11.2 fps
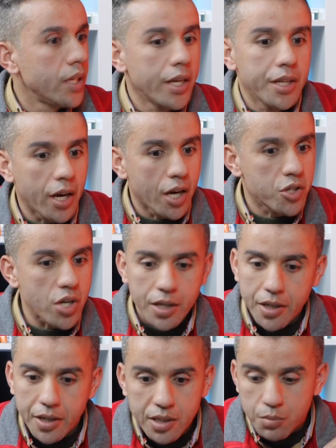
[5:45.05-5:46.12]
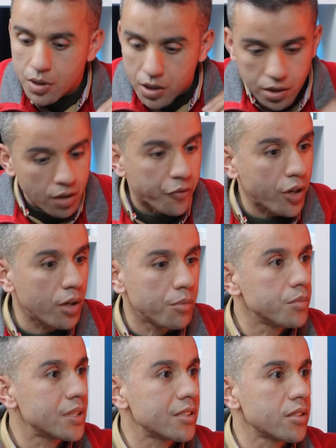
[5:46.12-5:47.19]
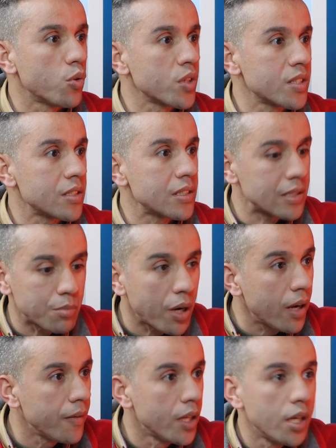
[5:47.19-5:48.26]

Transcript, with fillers: اي حاجه يعني كان في 6 ونص الصباح